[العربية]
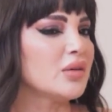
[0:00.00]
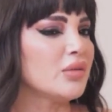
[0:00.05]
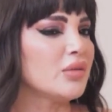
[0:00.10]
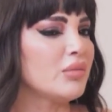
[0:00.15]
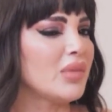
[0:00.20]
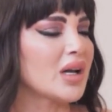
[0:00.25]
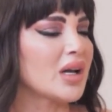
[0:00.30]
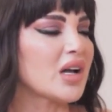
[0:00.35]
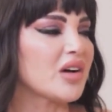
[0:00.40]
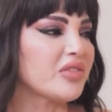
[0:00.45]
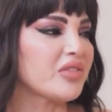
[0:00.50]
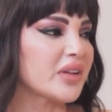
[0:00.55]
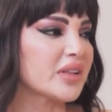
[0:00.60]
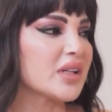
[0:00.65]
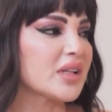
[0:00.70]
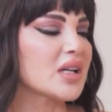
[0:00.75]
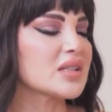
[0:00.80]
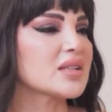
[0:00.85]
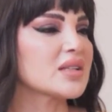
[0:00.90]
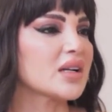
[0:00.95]
مرة
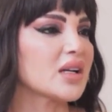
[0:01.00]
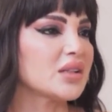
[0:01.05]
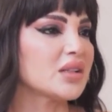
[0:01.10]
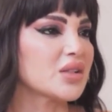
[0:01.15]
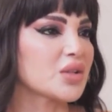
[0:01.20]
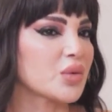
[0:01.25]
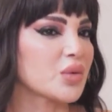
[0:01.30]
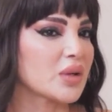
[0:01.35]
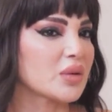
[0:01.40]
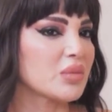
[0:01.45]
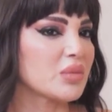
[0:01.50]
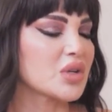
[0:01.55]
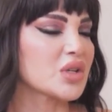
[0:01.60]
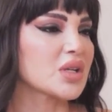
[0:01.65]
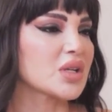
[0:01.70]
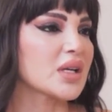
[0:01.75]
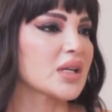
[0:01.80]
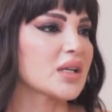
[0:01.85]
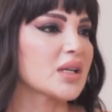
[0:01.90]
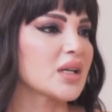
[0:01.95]
فترات صار عندي شوية
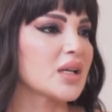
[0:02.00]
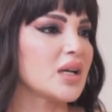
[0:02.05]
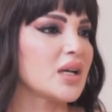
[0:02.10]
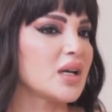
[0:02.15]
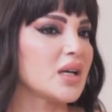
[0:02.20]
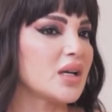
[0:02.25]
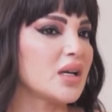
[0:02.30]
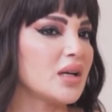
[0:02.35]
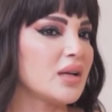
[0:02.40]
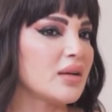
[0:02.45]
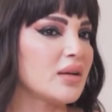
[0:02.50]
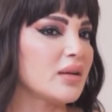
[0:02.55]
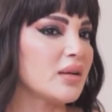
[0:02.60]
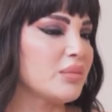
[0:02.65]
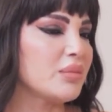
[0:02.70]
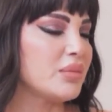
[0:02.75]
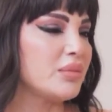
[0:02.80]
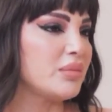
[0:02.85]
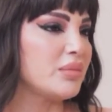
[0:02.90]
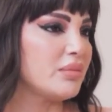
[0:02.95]
مشاكل
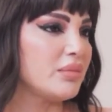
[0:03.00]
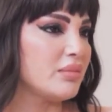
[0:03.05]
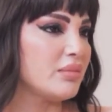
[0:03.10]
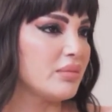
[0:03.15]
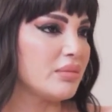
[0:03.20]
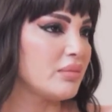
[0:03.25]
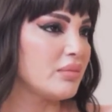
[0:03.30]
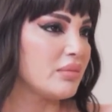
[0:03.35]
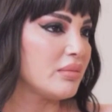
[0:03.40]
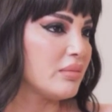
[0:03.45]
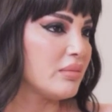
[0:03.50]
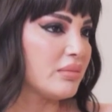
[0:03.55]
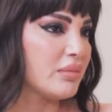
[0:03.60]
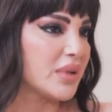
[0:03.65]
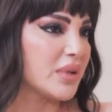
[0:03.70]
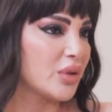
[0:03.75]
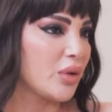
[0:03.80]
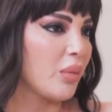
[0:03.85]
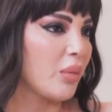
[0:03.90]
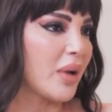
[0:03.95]
آه،
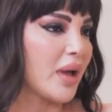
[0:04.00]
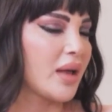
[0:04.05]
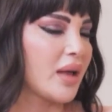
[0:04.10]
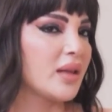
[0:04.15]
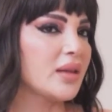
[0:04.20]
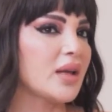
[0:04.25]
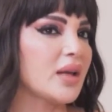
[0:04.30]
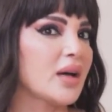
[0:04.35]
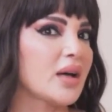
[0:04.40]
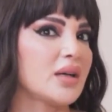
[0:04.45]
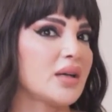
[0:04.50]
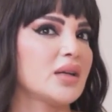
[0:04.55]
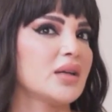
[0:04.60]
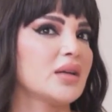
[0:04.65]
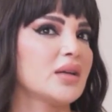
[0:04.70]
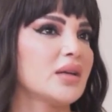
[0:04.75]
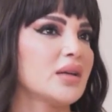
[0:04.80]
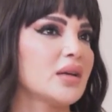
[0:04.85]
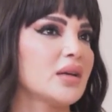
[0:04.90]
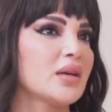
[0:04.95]
بالدومين
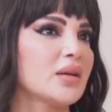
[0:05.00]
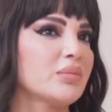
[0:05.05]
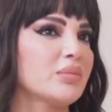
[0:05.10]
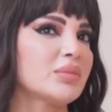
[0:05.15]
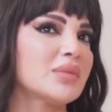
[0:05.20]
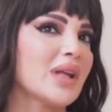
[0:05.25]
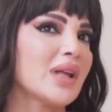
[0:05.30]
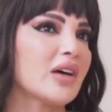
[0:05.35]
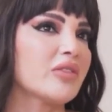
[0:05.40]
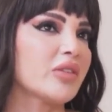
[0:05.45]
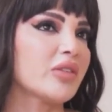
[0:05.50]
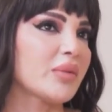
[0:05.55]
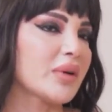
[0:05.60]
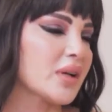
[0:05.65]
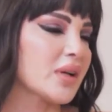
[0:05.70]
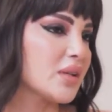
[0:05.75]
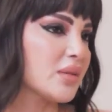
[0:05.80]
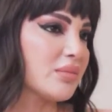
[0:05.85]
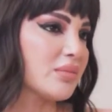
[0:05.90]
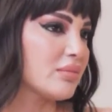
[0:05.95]
يعني آه، بتعرفي
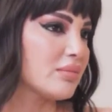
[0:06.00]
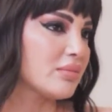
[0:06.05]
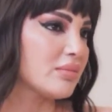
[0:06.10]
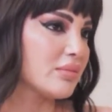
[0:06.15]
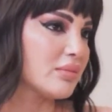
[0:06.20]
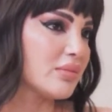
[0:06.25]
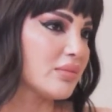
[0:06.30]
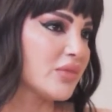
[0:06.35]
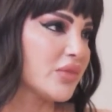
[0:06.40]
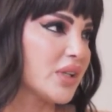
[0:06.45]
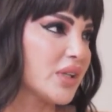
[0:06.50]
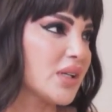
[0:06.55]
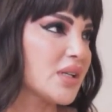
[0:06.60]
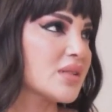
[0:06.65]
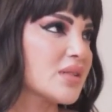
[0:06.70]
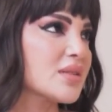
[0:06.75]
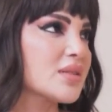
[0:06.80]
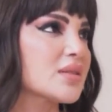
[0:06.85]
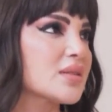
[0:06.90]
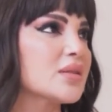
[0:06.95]
مرات في
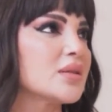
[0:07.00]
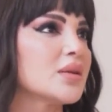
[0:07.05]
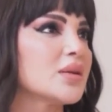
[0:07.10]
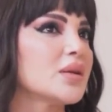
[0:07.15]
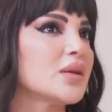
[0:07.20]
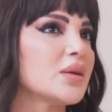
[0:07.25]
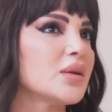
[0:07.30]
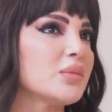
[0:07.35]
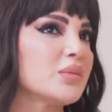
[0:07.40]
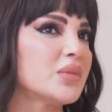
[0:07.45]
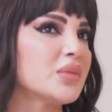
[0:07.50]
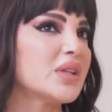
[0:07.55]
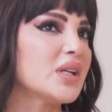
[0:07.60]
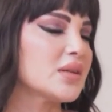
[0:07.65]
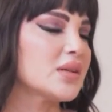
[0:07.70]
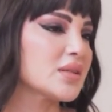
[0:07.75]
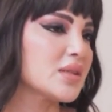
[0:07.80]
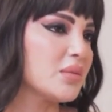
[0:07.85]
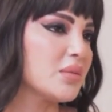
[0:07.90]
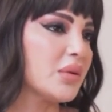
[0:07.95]
ناس
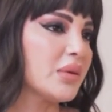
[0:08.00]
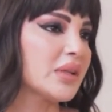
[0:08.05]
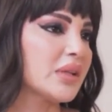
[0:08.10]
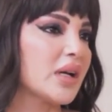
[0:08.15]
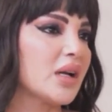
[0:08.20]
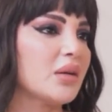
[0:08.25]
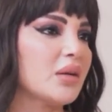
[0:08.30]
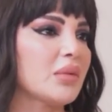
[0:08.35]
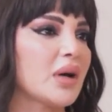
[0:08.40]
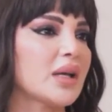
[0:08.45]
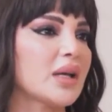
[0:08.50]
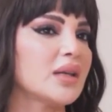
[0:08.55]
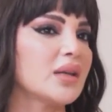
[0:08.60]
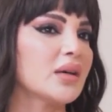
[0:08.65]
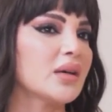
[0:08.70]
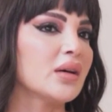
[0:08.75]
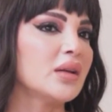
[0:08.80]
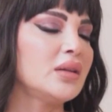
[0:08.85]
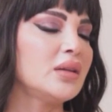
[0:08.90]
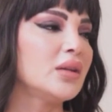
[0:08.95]
تأذي بمطرح
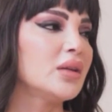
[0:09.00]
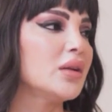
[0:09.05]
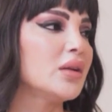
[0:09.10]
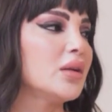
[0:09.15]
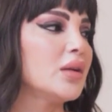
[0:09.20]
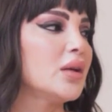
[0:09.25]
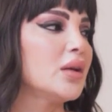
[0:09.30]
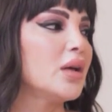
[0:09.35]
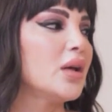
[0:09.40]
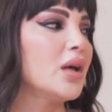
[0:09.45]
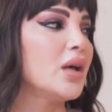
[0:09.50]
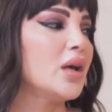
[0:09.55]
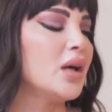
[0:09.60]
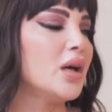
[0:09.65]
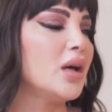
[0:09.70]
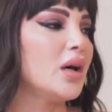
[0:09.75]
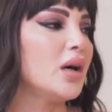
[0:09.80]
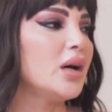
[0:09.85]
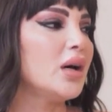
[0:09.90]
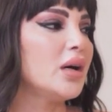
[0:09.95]
معين
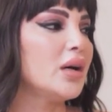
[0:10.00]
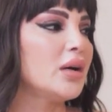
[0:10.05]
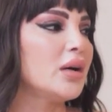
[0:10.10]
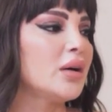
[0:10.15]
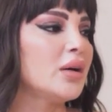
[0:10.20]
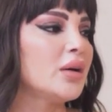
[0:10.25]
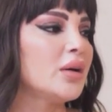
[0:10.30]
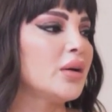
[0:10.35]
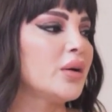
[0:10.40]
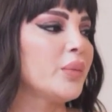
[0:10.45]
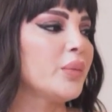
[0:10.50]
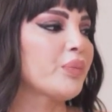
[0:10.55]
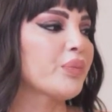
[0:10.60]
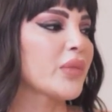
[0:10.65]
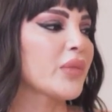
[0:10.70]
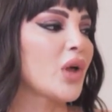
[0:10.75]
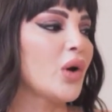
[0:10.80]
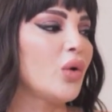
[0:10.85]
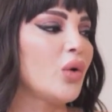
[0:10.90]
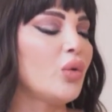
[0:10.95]
آه،
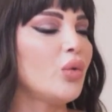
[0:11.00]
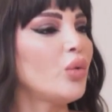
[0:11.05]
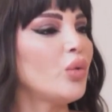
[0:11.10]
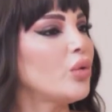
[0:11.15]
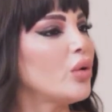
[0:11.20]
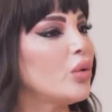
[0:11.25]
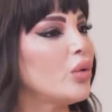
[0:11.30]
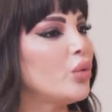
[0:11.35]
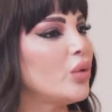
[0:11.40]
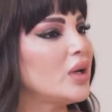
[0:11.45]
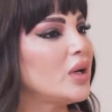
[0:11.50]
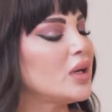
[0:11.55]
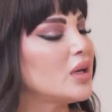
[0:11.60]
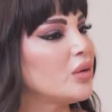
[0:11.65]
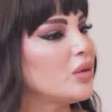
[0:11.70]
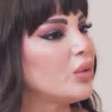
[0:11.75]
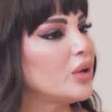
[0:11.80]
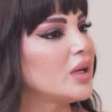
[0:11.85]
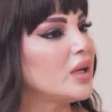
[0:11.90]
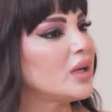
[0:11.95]
وال
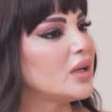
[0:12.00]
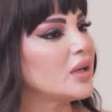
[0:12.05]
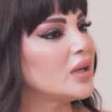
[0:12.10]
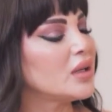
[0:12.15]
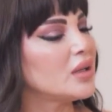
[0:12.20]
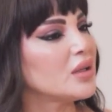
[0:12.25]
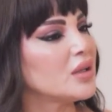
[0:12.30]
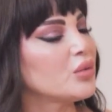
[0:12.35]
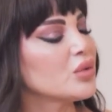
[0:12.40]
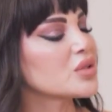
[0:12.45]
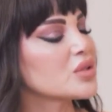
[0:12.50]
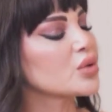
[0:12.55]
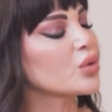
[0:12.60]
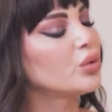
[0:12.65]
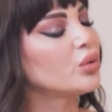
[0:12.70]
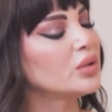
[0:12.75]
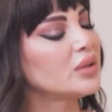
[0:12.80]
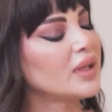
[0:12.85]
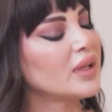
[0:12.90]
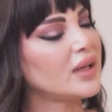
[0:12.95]
وال
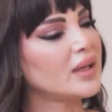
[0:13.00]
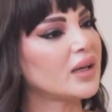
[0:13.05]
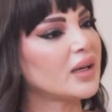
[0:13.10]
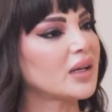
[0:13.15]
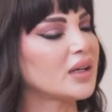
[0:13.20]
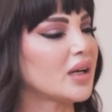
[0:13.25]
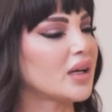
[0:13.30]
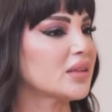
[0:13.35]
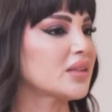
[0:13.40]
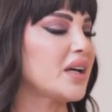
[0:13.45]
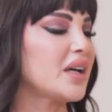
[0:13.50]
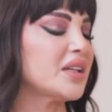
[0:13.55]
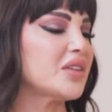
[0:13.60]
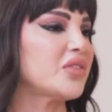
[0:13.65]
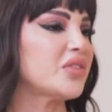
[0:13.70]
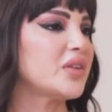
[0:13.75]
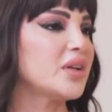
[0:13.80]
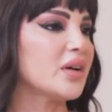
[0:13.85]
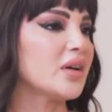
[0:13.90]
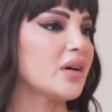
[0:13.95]
وسخونتي اللي انا قطعت
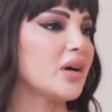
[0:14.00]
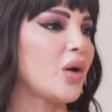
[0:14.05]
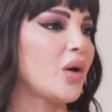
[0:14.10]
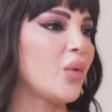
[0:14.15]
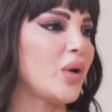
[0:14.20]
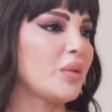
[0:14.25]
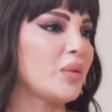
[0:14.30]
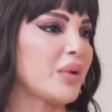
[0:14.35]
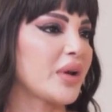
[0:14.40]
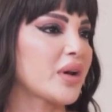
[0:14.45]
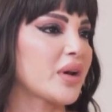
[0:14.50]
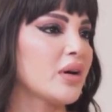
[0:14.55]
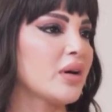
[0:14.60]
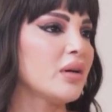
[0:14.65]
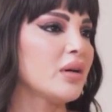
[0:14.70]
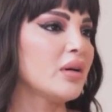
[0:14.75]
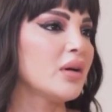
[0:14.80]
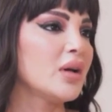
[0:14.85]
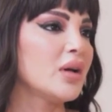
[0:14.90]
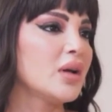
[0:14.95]
فيها اول
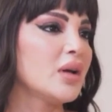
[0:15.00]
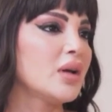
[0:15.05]
مره